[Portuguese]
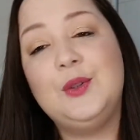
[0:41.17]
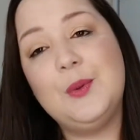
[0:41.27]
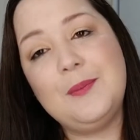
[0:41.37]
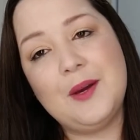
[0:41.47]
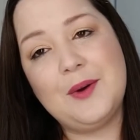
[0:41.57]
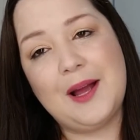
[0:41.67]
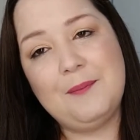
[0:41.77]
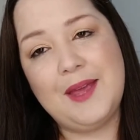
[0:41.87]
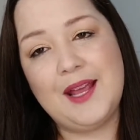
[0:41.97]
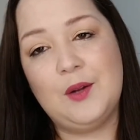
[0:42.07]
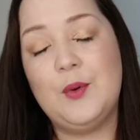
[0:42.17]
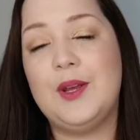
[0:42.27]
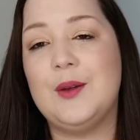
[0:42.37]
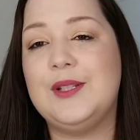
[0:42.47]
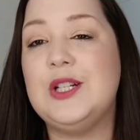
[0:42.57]
no meu cabelo,
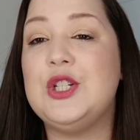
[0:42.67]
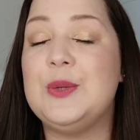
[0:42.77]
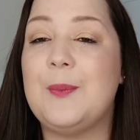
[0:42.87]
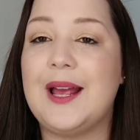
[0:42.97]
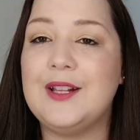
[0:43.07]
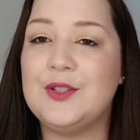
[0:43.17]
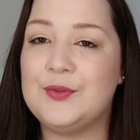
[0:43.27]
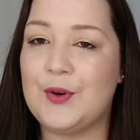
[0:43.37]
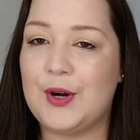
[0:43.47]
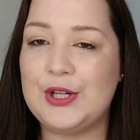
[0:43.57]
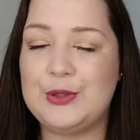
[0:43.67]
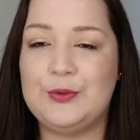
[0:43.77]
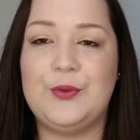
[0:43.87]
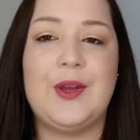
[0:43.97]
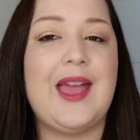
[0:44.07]
o que eu senti mais forte
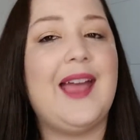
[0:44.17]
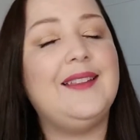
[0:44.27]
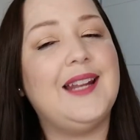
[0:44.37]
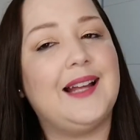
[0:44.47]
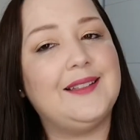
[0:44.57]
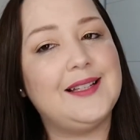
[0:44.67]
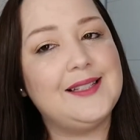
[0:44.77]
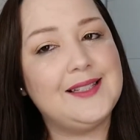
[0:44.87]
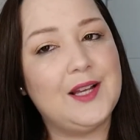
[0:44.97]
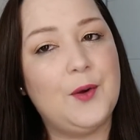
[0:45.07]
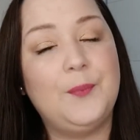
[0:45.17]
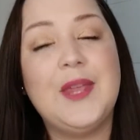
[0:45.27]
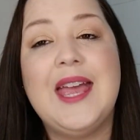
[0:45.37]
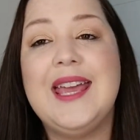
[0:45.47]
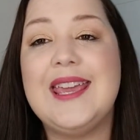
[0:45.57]
foi a hidratação
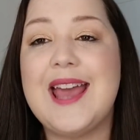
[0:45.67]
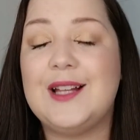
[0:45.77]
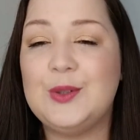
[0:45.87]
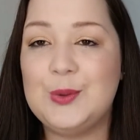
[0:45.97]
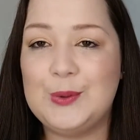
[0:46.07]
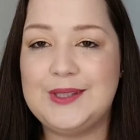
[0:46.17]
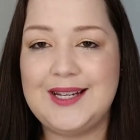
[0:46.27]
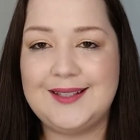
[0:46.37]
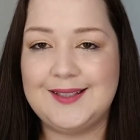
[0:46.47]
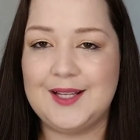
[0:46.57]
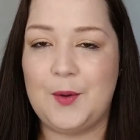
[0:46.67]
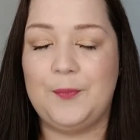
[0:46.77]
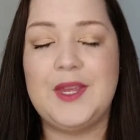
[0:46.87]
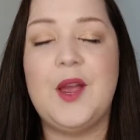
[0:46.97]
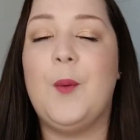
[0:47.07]
e a
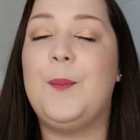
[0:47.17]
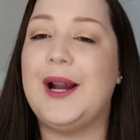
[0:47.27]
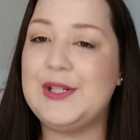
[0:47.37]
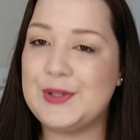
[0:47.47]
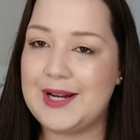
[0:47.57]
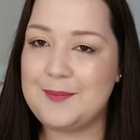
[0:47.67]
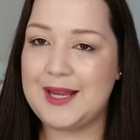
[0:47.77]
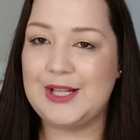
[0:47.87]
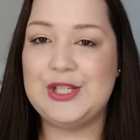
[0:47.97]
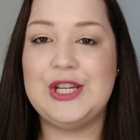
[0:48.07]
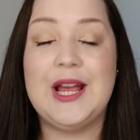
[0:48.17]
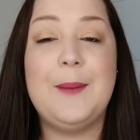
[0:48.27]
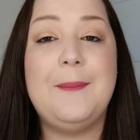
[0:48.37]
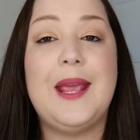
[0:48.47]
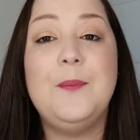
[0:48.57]
nutrição. E eu particularmente
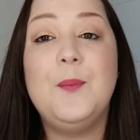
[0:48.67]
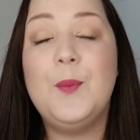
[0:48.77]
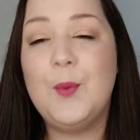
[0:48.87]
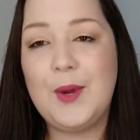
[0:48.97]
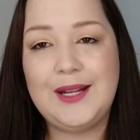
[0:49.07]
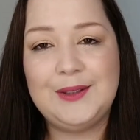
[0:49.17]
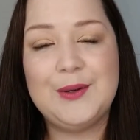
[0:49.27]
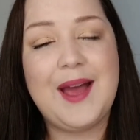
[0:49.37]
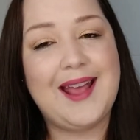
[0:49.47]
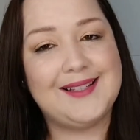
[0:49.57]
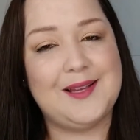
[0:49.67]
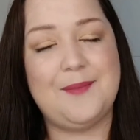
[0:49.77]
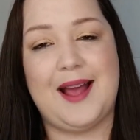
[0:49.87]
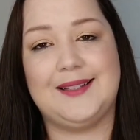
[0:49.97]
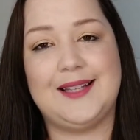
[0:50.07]
amei muito essa
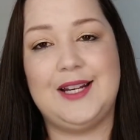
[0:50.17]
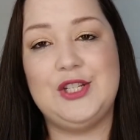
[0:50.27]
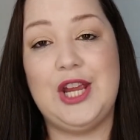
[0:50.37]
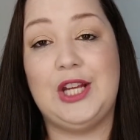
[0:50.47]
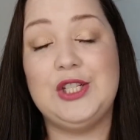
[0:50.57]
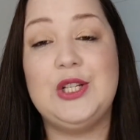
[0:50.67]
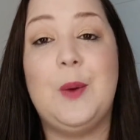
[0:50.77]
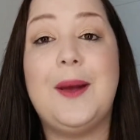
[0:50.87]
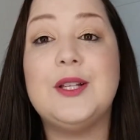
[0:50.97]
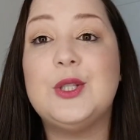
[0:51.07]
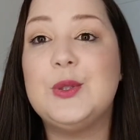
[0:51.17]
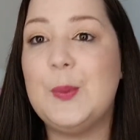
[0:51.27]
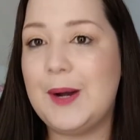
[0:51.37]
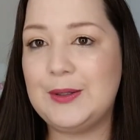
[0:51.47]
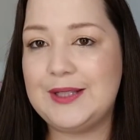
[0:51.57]
máscara, gente. Deu uma
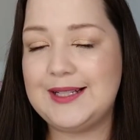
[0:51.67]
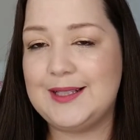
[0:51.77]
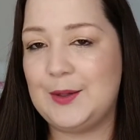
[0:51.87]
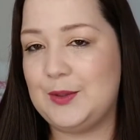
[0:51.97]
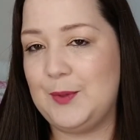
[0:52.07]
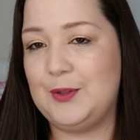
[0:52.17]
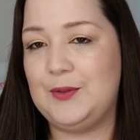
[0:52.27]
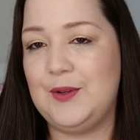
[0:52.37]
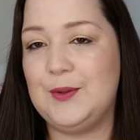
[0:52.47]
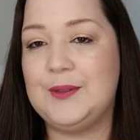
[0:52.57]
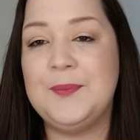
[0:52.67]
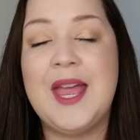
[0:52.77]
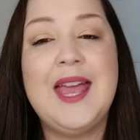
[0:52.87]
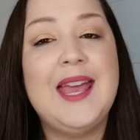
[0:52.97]
super nutrição aos meus fios